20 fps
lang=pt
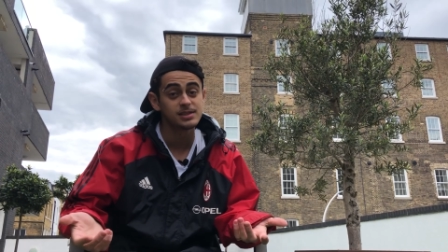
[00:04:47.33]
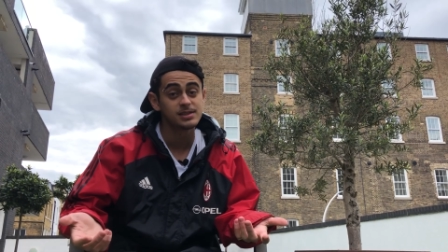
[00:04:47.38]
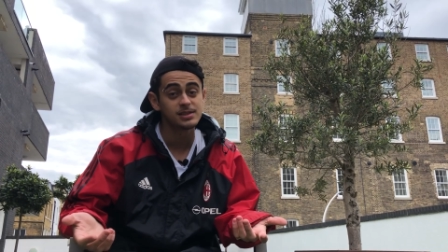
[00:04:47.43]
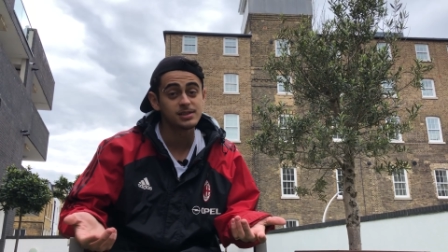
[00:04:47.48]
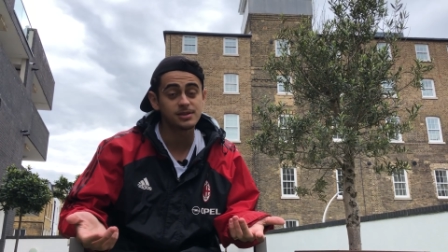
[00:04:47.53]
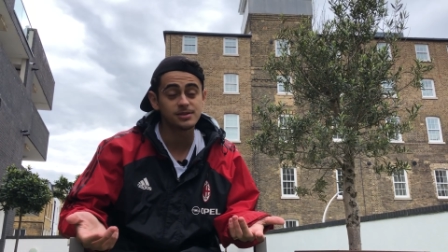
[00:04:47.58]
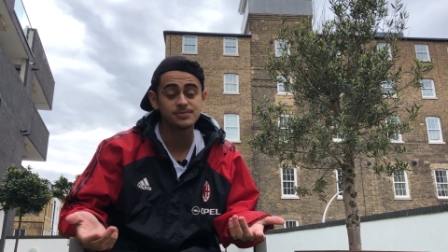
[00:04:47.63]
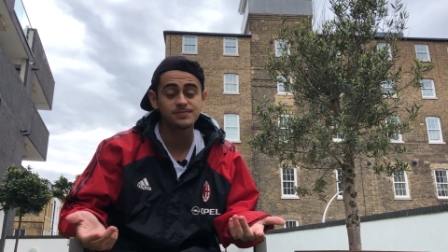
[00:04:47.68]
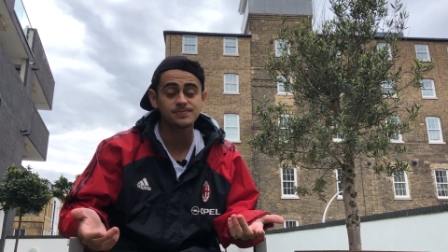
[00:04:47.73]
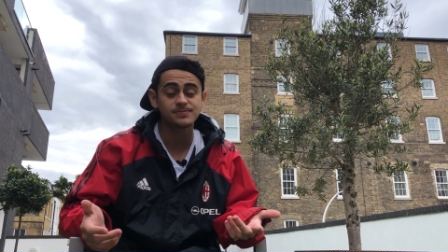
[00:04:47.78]

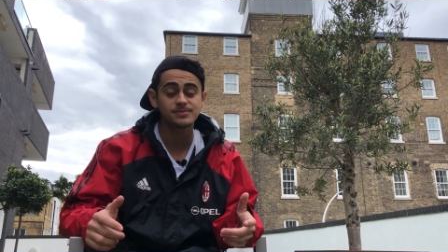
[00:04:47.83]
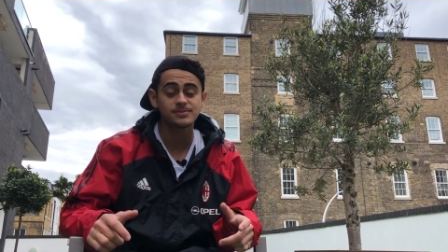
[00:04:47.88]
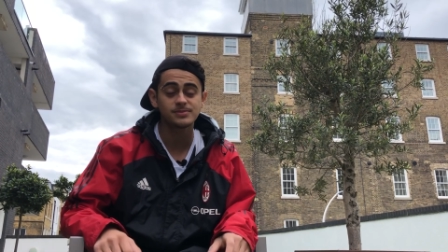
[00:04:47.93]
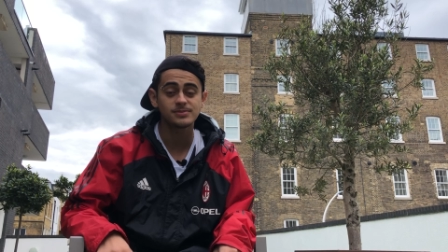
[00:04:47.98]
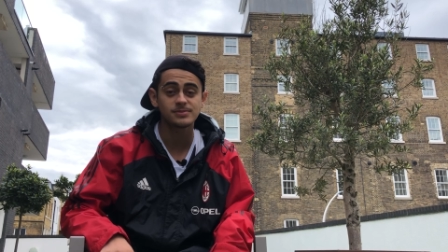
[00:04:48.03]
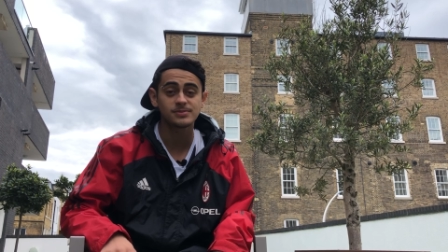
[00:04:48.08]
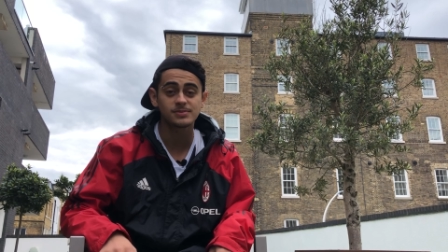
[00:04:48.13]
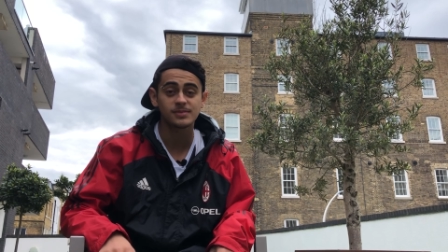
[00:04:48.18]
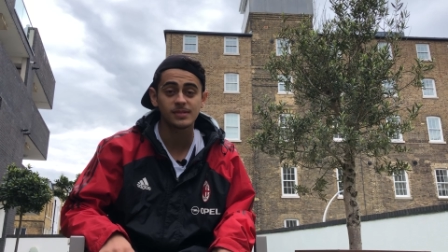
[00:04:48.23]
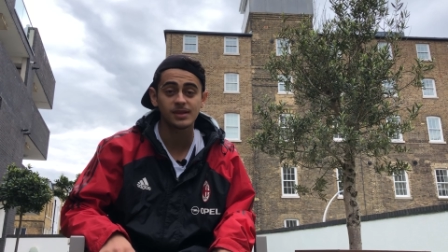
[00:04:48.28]
Então,
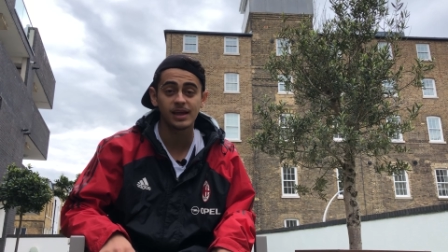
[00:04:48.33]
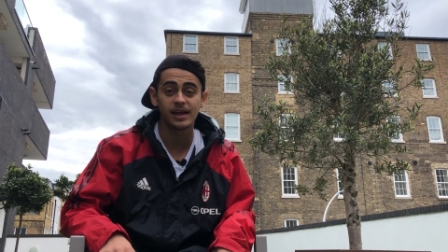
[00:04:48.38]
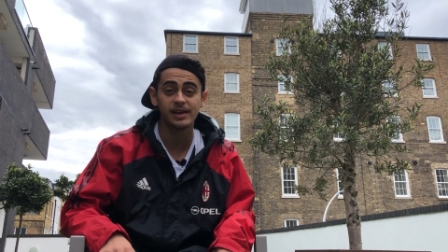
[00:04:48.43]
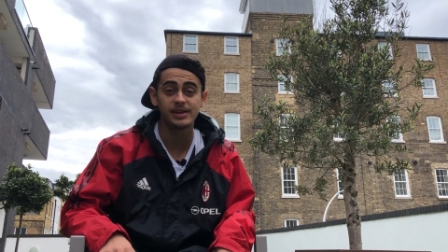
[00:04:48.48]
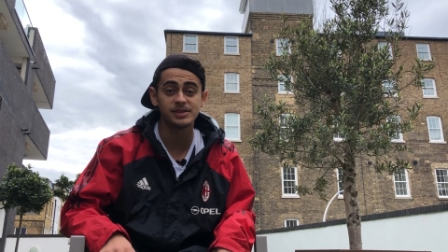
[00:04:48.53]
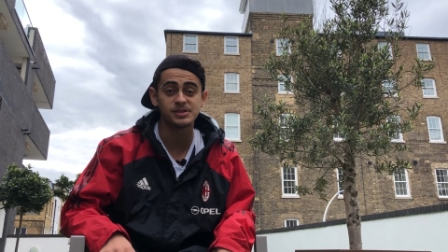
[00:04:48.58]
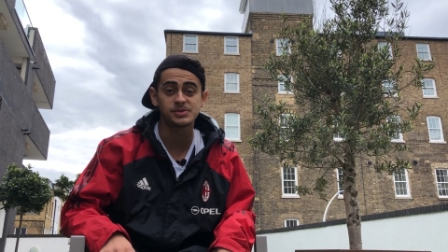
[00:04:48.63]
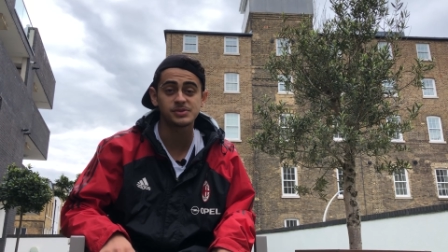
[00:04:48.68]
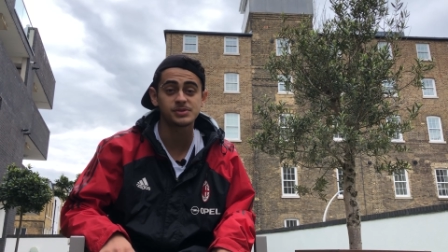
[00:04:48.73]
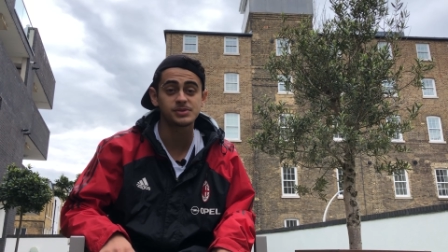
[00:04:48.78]
é
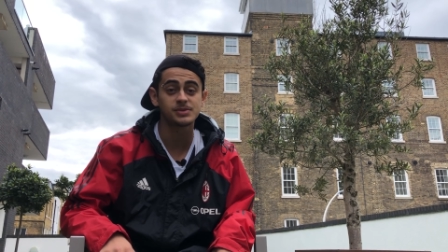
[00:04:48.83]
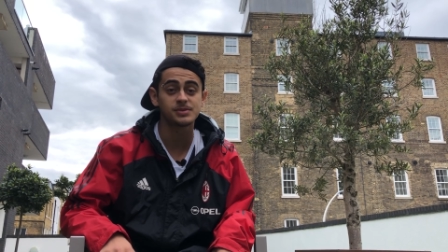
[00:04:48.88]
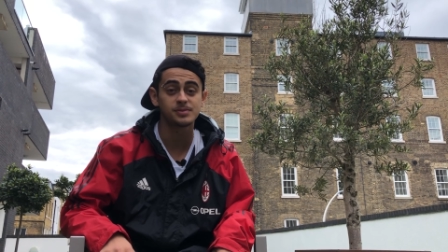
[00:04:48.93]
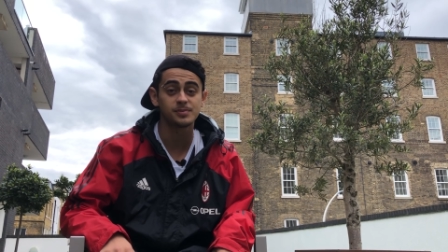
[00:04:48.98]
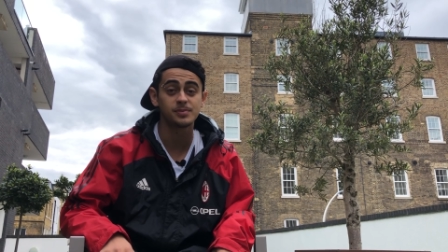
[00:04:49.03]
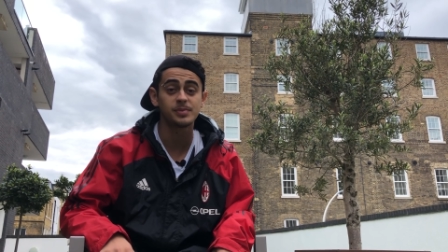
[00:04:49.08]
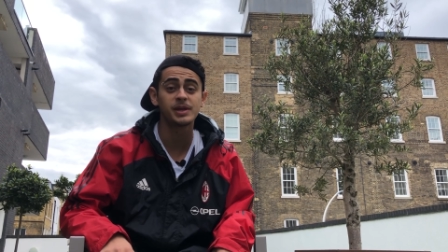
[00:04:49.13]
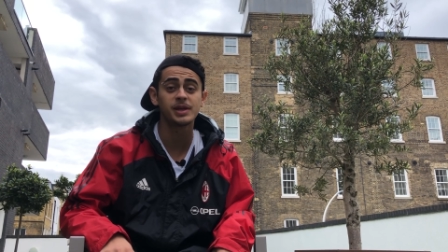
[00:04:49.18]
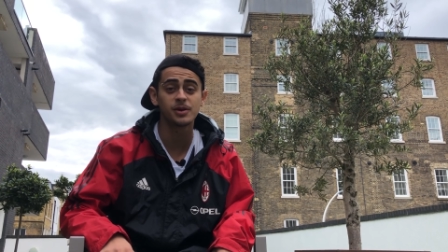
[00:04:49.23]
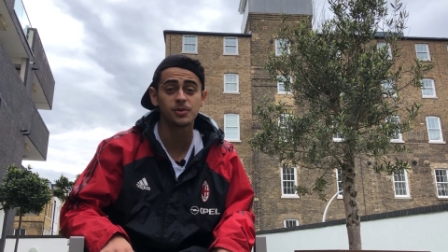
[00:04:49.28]
isso.
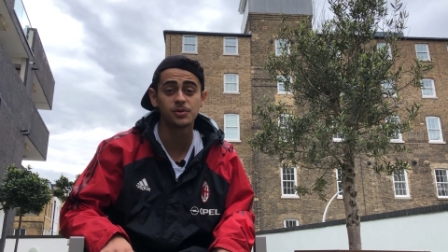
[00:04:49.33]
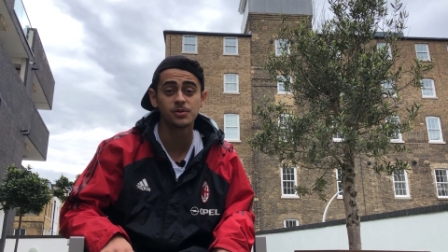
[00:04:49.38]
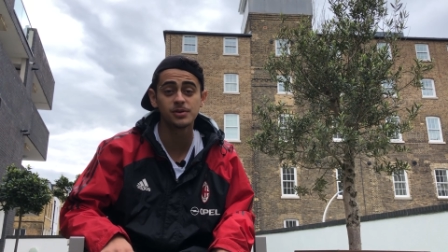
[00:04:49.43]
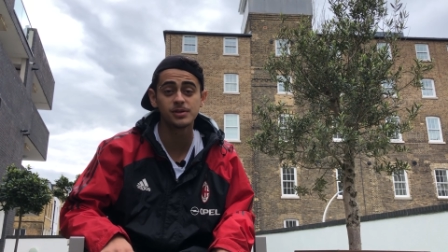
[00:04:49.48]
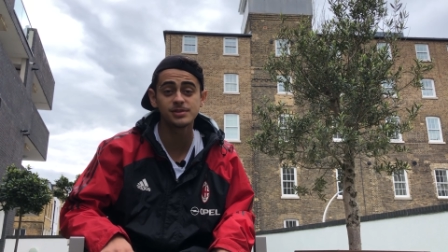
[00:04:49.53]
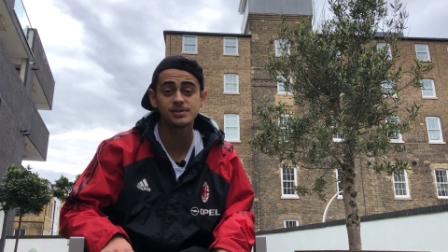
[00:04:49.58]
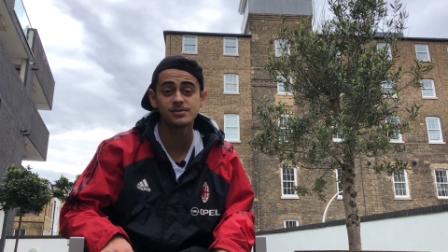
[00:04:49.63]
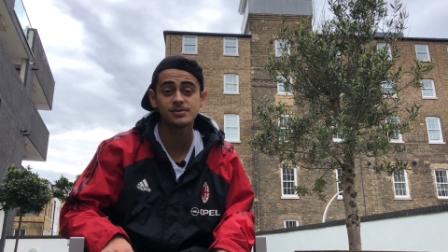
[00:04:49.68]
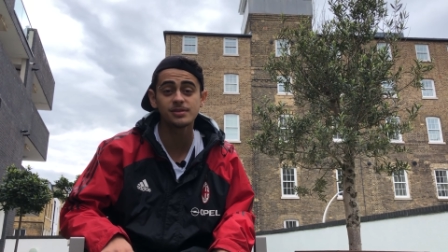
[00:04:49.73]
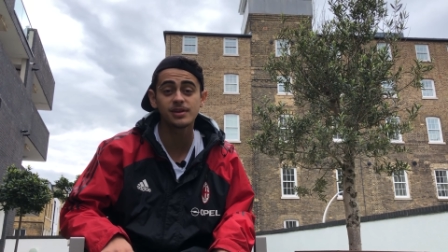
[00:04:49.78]

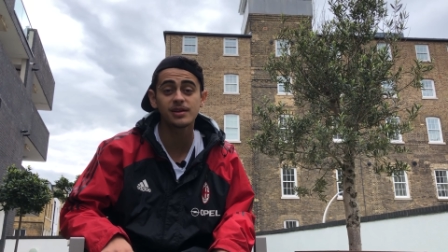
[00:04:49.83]
Perigoso,